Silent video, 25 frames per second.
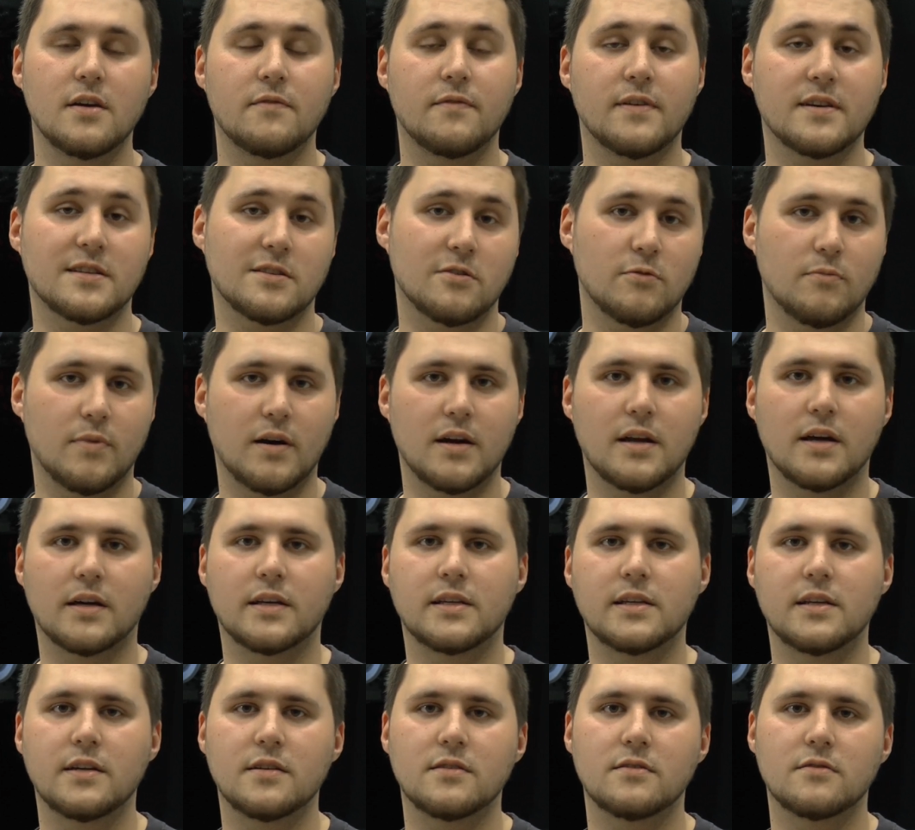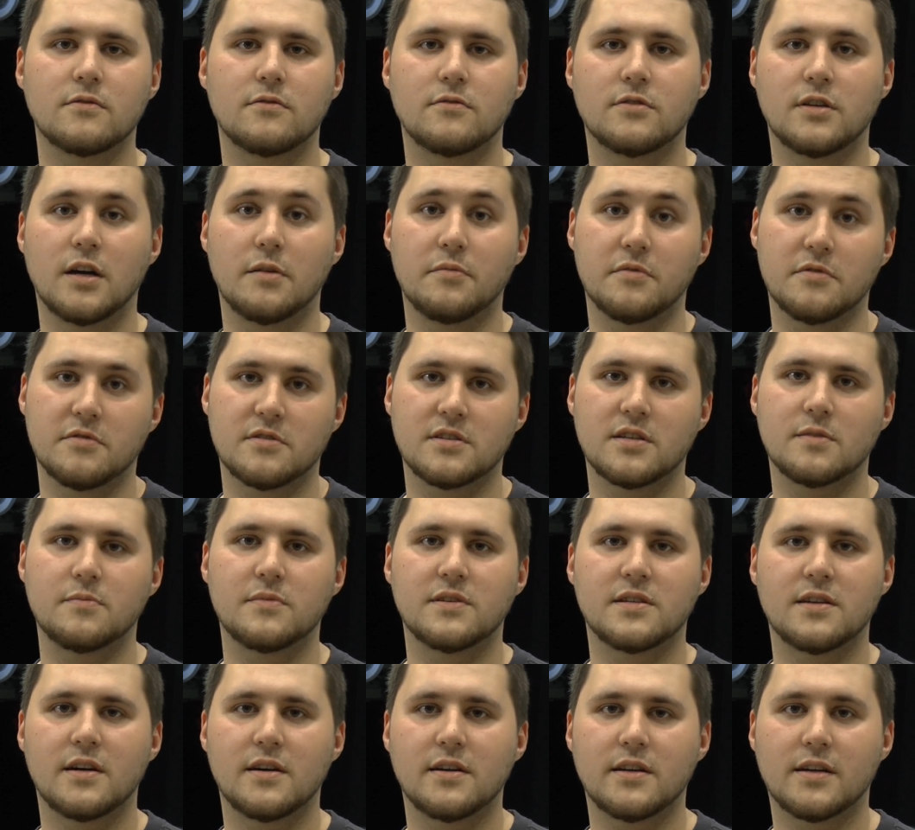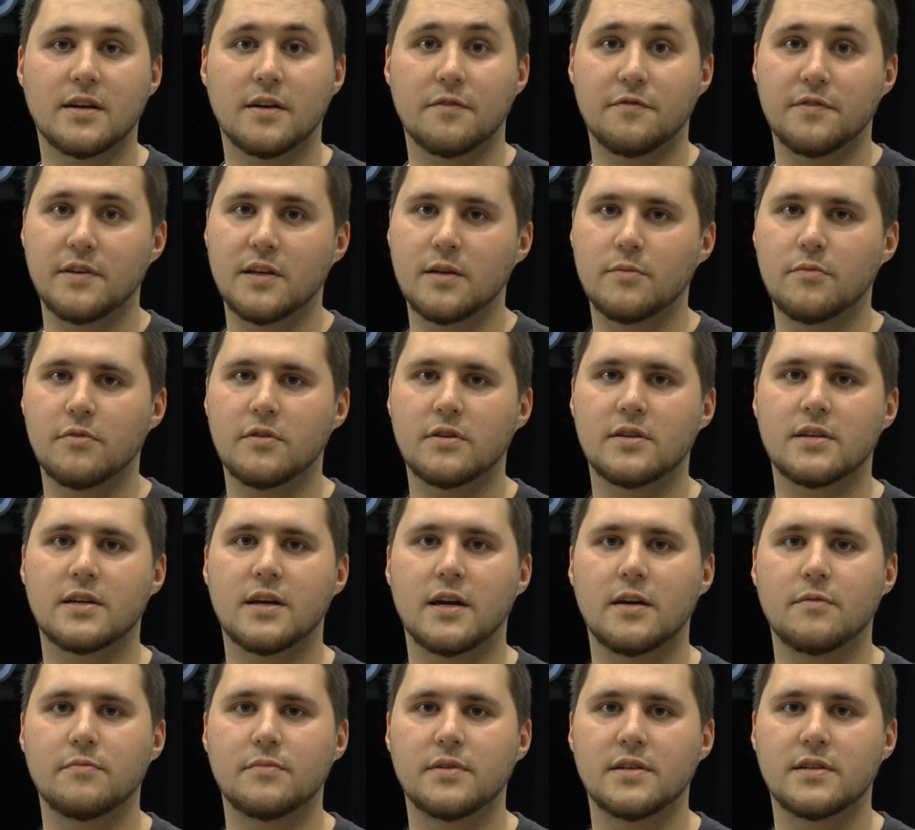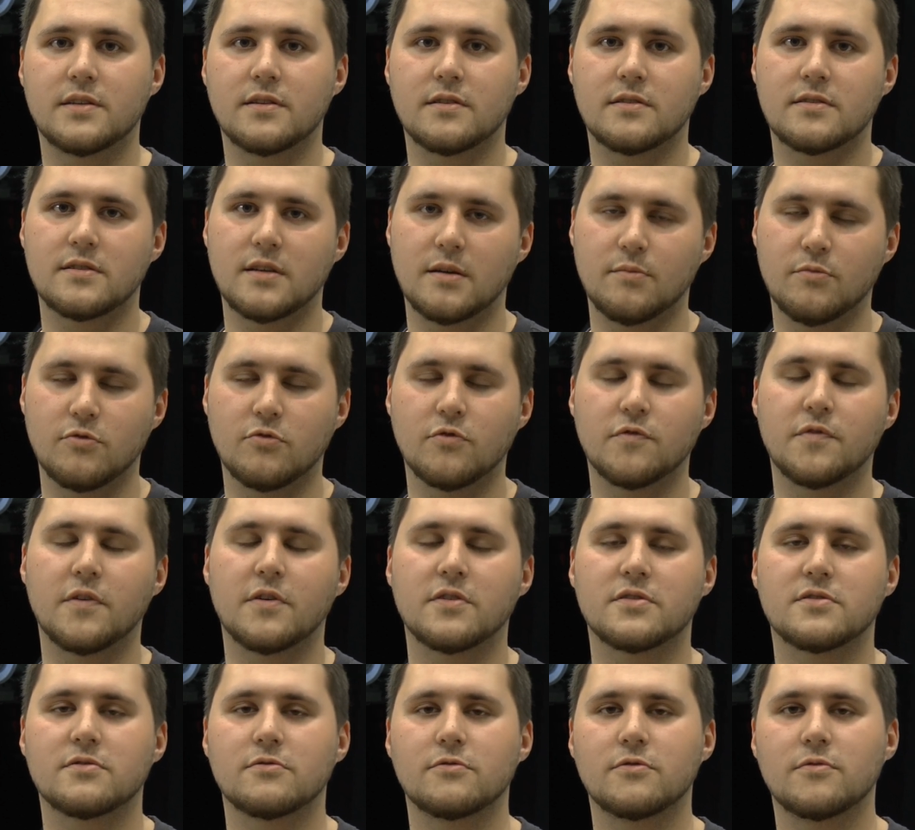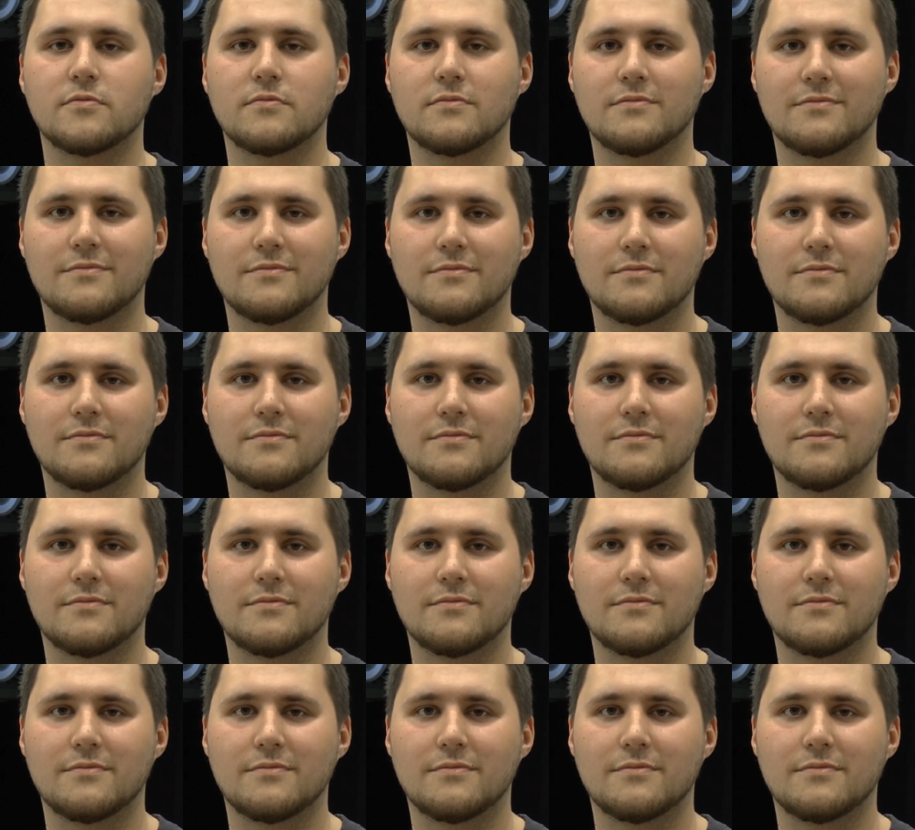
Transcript: was global agiert und einem Industriemechaniker viele Möglichkeiten bietet, seinen Beruf auszuüben.